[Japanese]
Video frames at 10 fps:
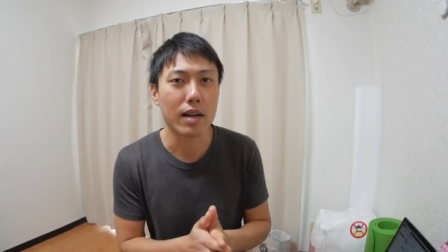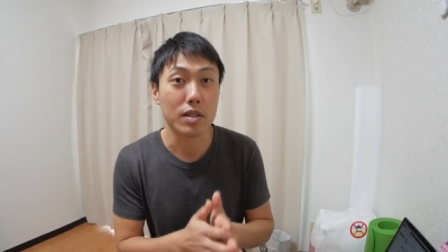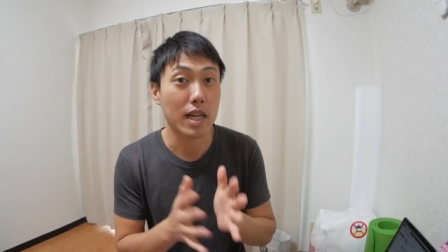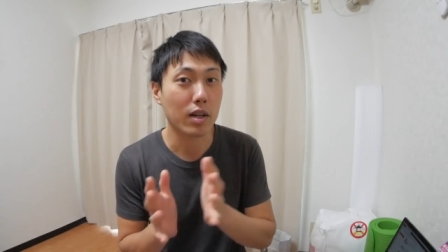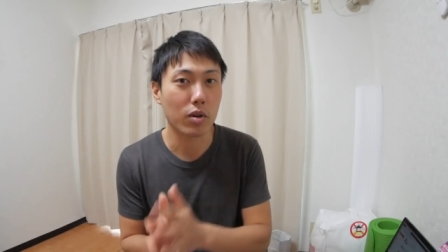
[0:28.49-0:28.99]
あの、
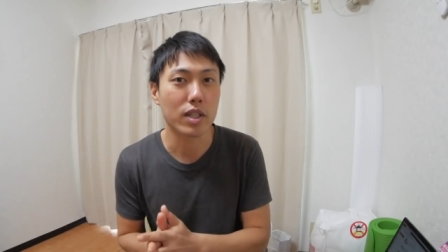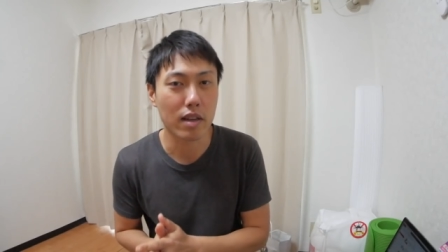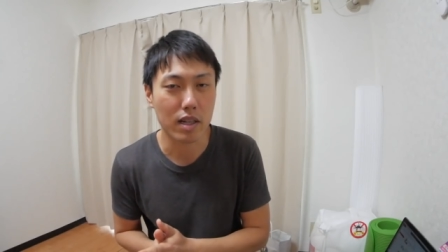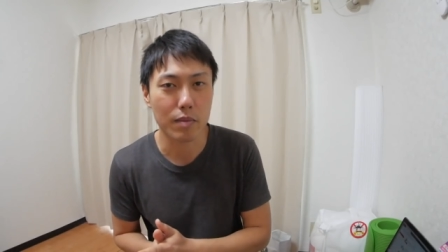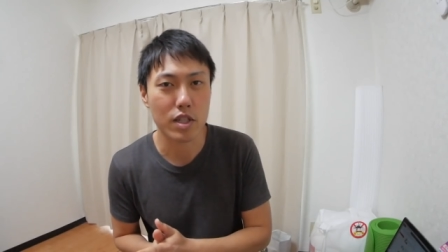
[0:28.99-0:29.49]
参考に
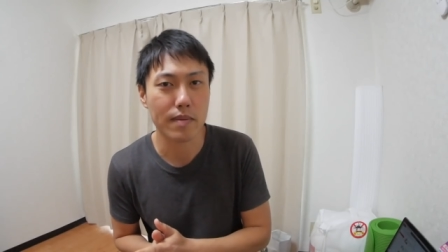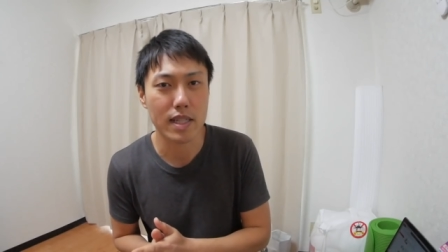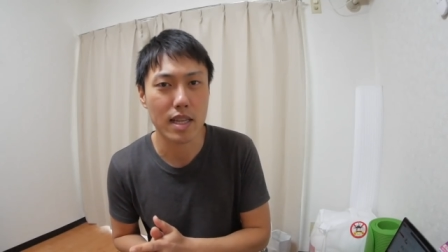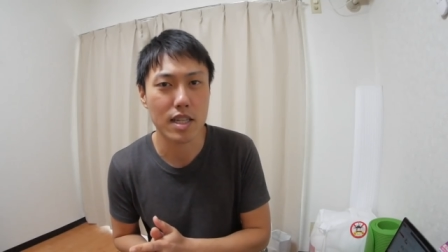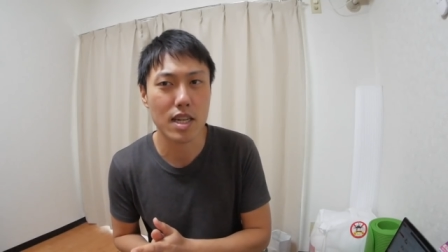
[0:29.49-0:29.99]
なるかもしれま
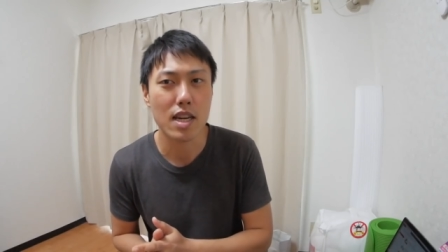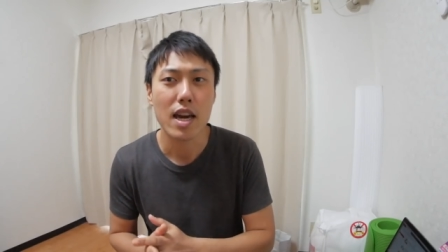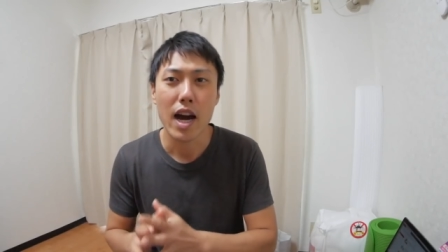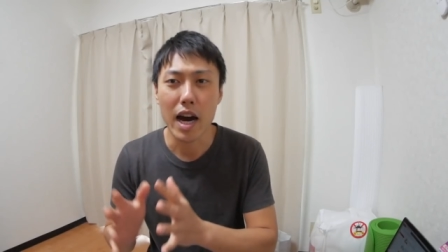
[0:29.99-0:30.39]
せんし、